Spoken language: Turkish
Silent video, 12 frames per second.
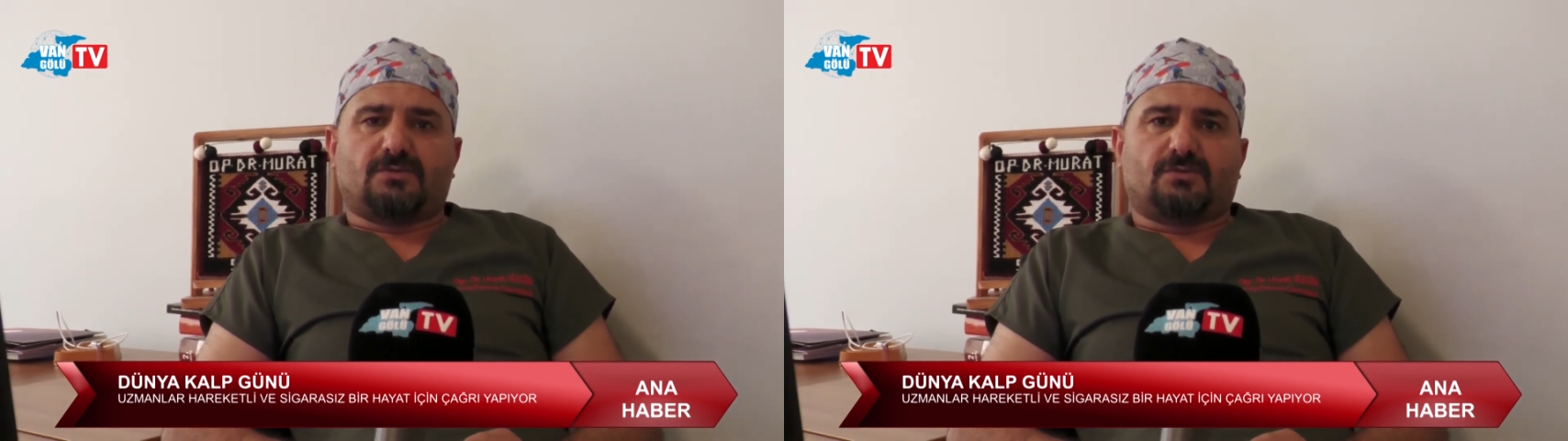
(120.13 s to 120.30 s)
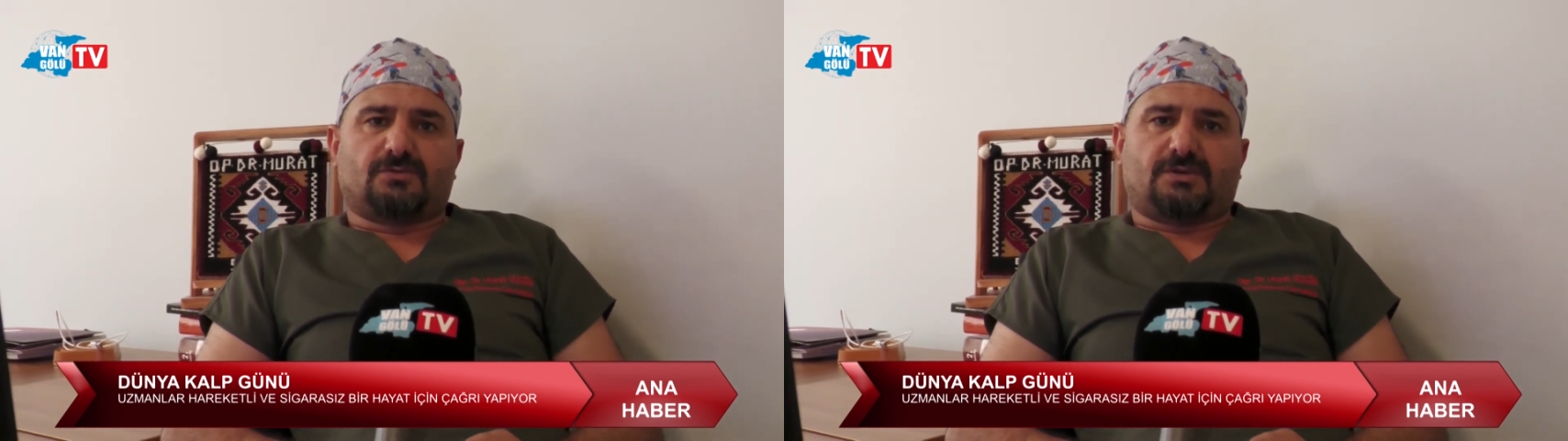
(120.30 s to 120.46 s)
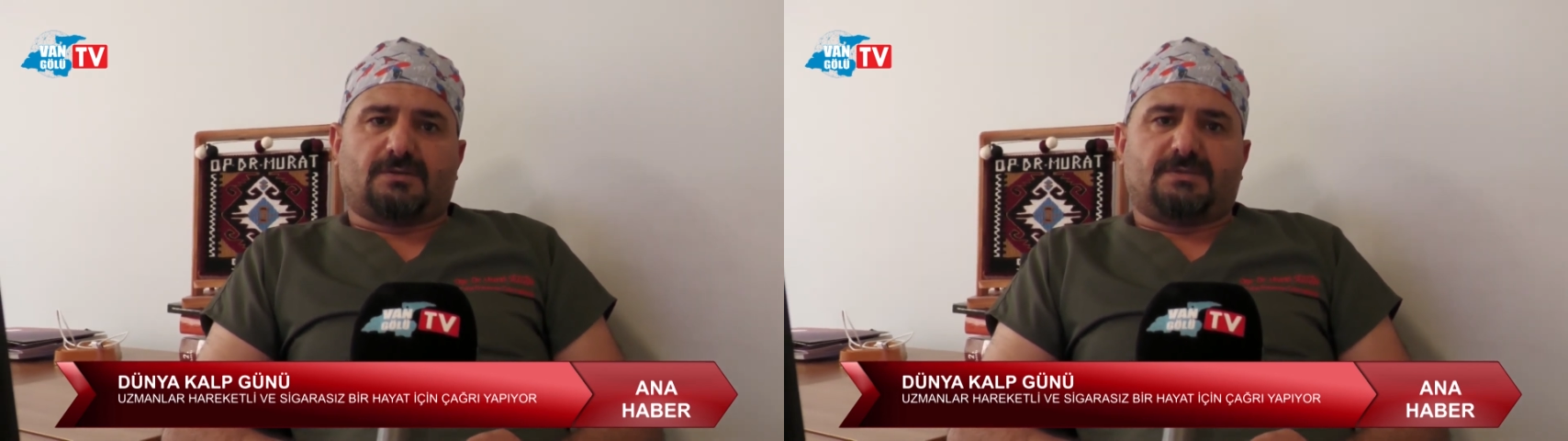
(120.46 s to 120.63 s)

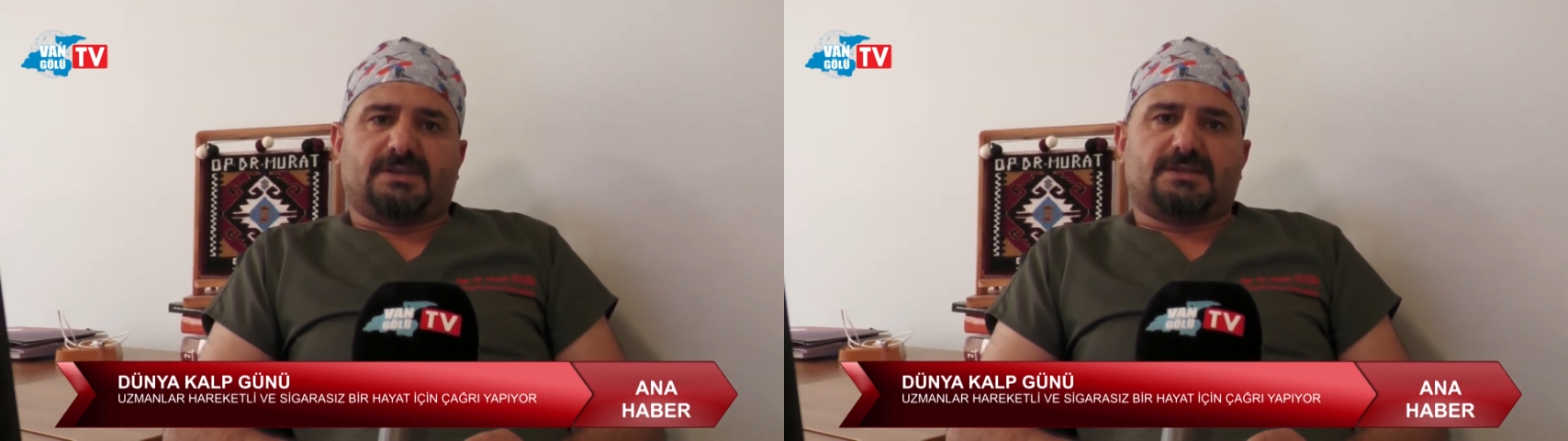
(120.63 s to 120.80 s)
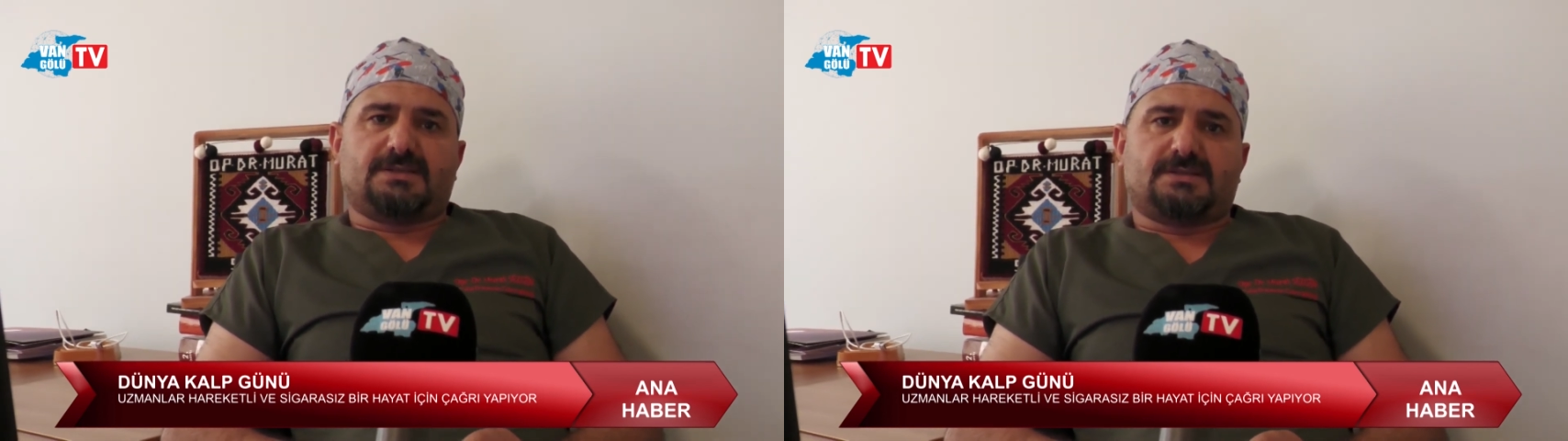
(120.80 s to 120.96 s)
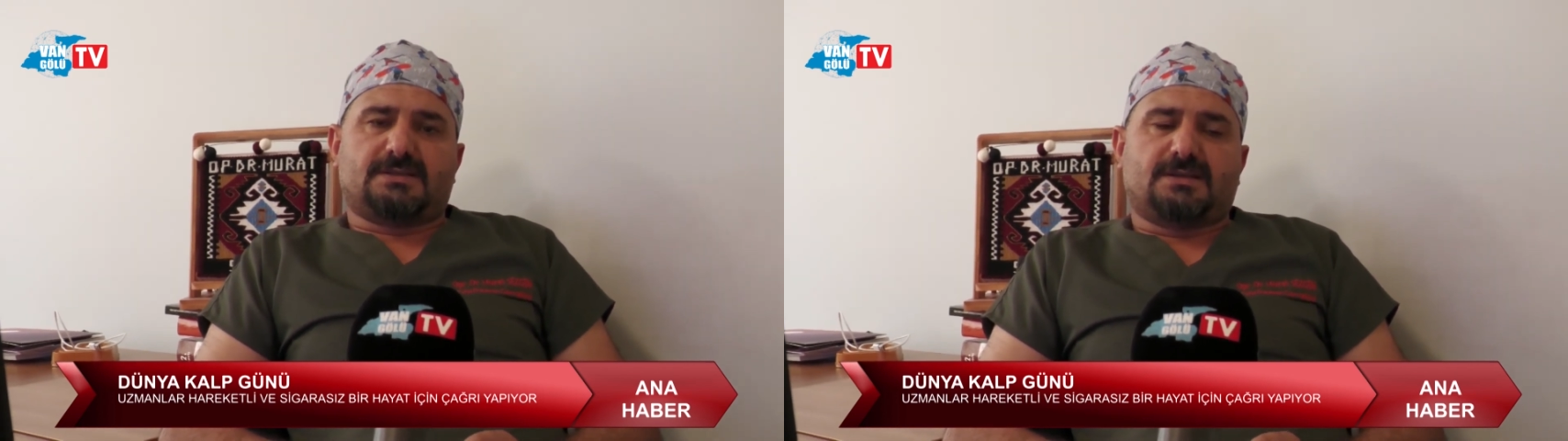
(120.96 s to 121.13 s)

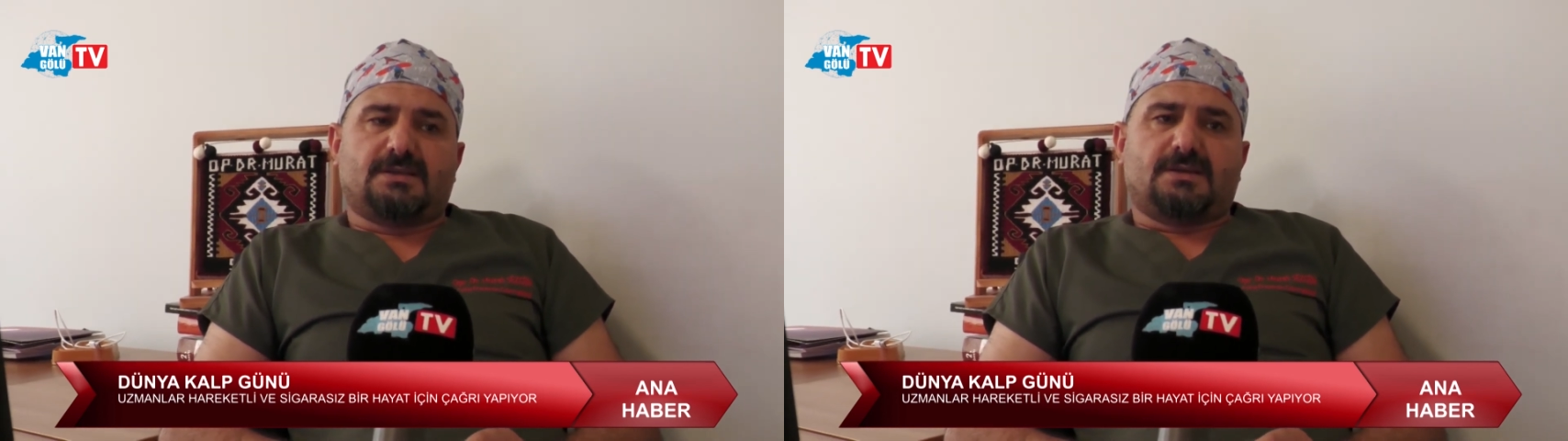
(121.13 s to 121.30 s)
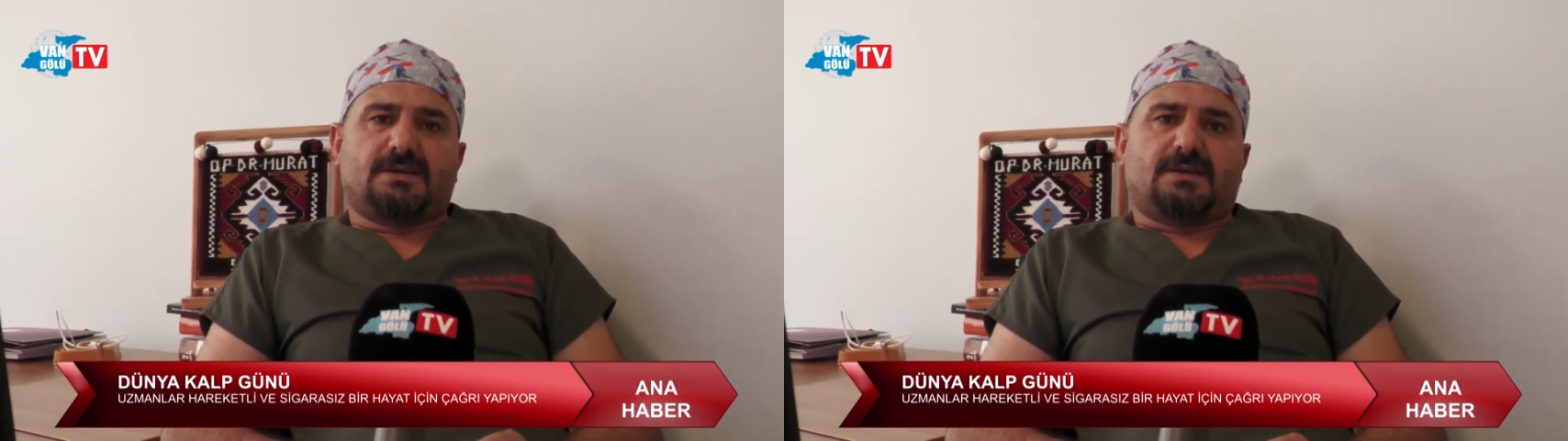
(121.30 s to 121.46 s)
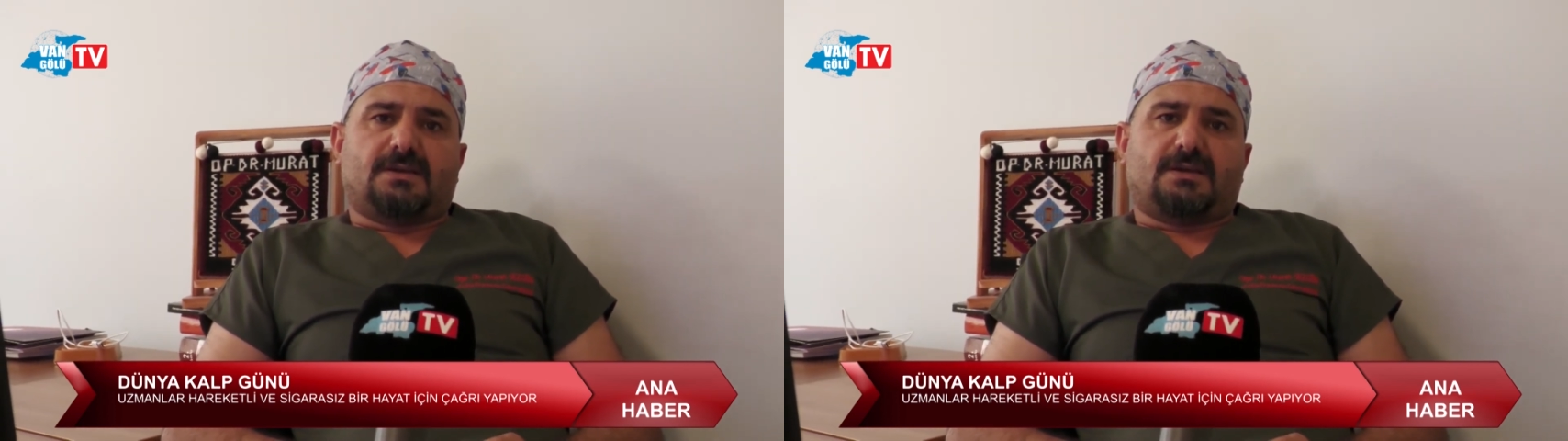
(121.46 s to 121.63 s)
kurtulabiliriz.
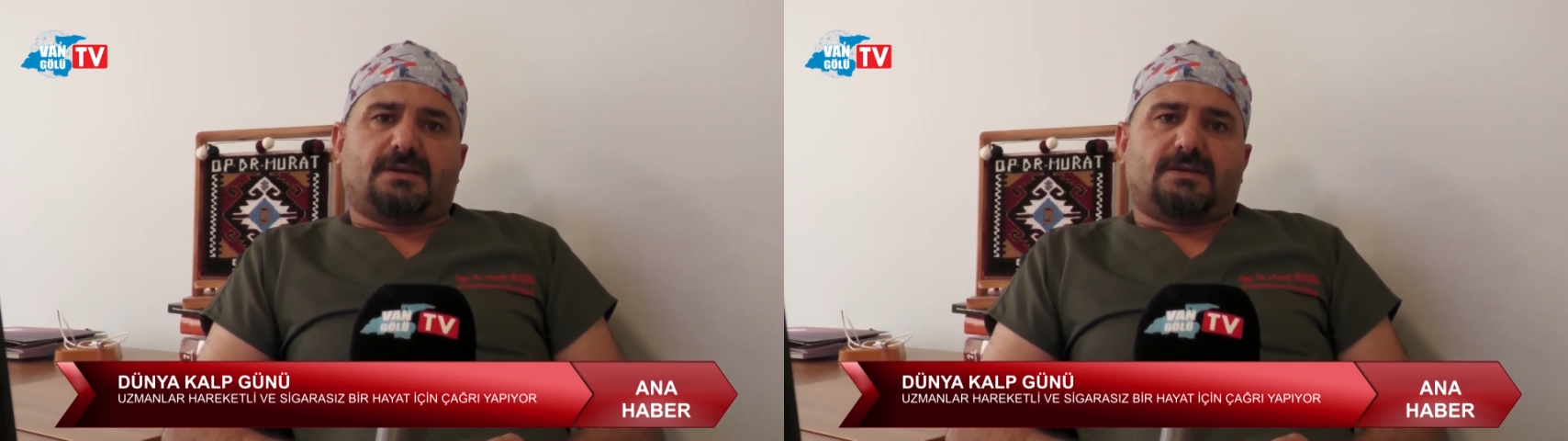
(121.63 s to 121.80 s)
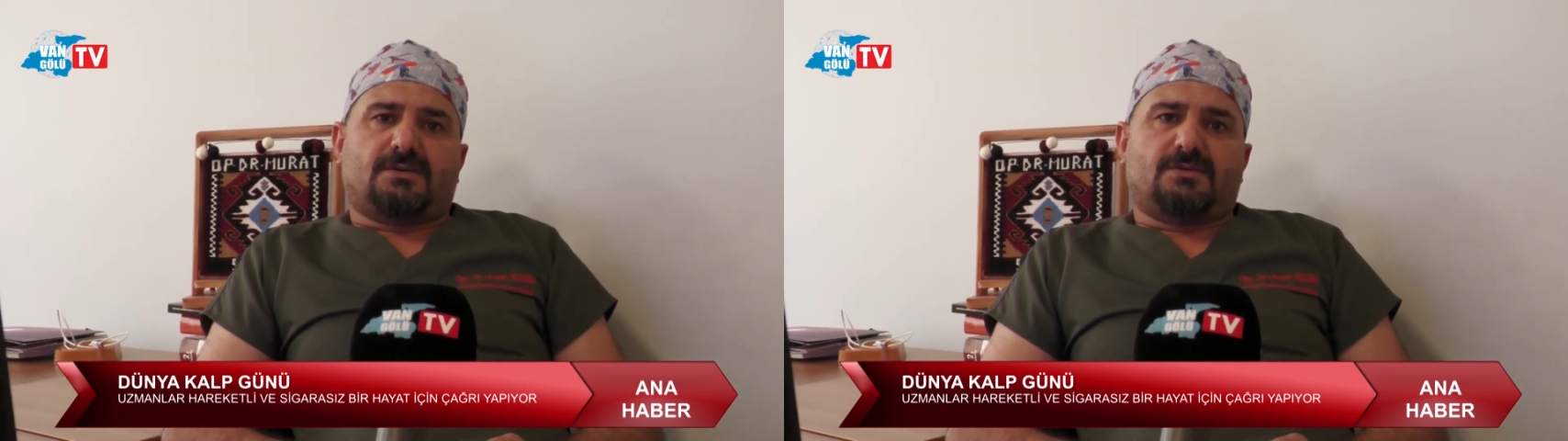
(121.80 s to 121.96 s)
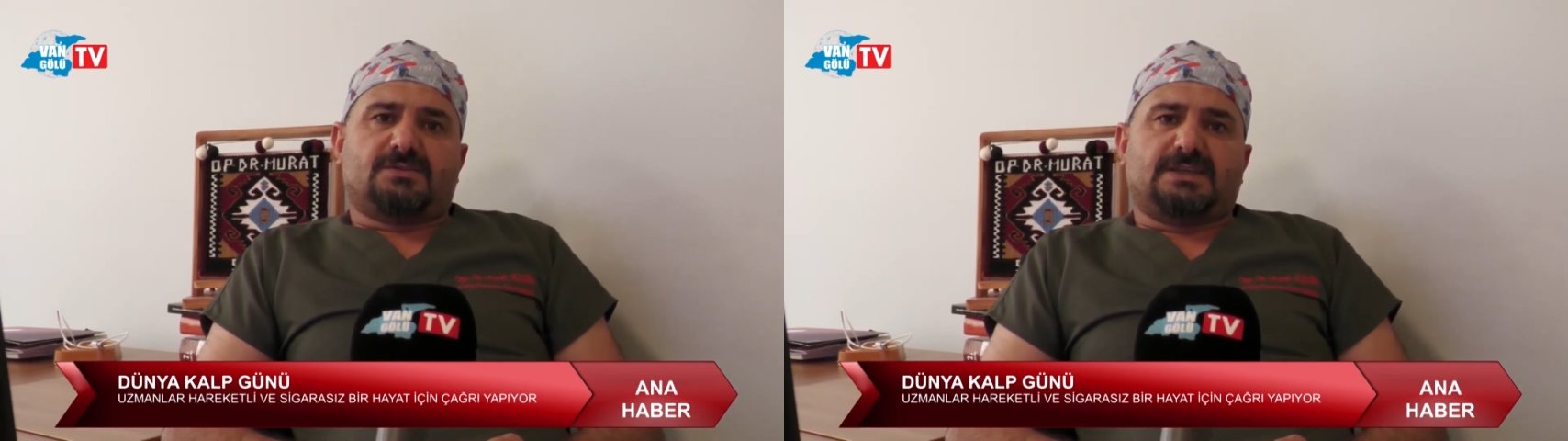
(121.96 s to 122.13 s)
Ee,
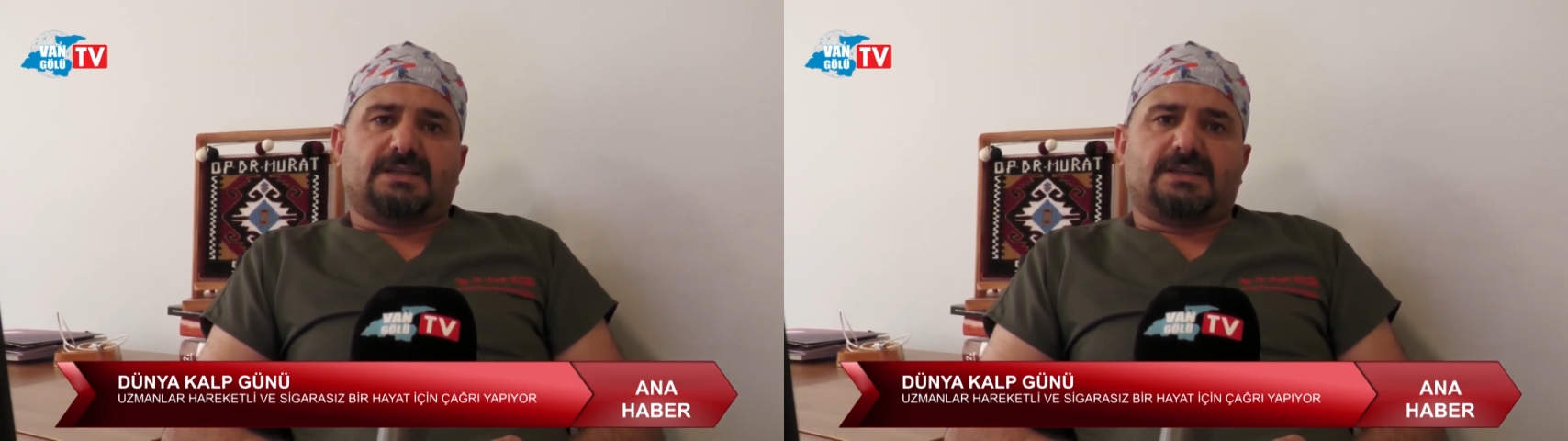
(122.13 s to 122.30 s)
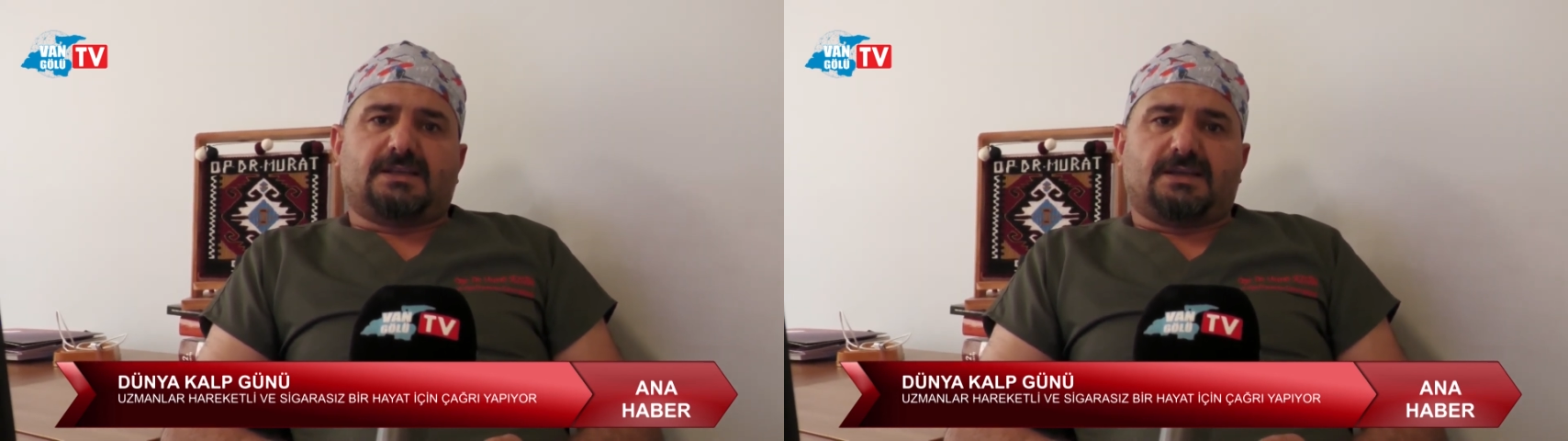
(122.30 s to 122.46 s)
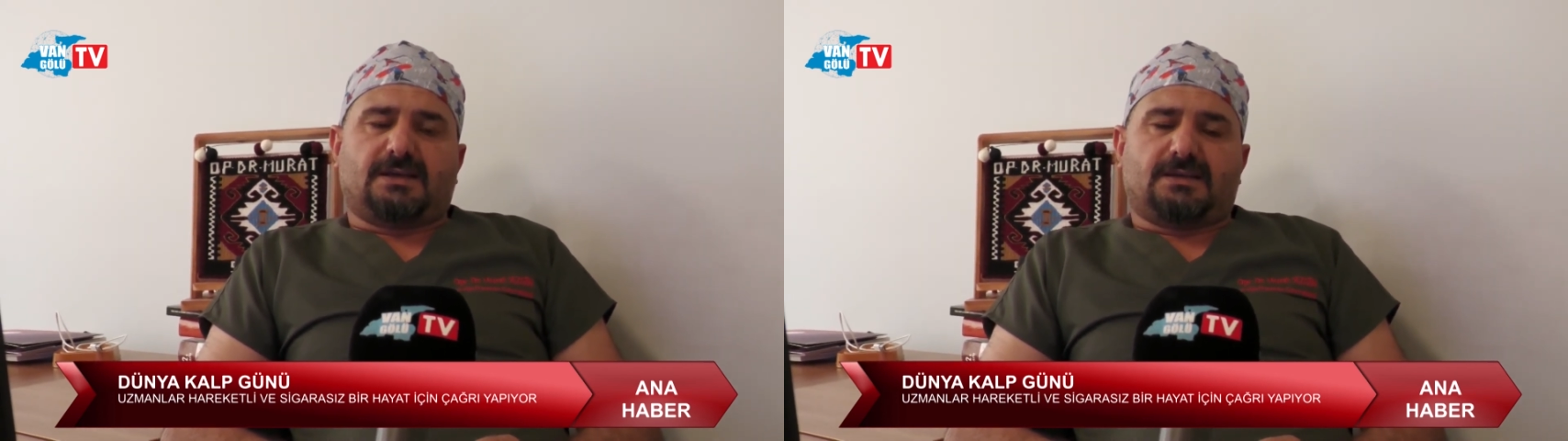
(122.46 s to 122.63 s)
özellikle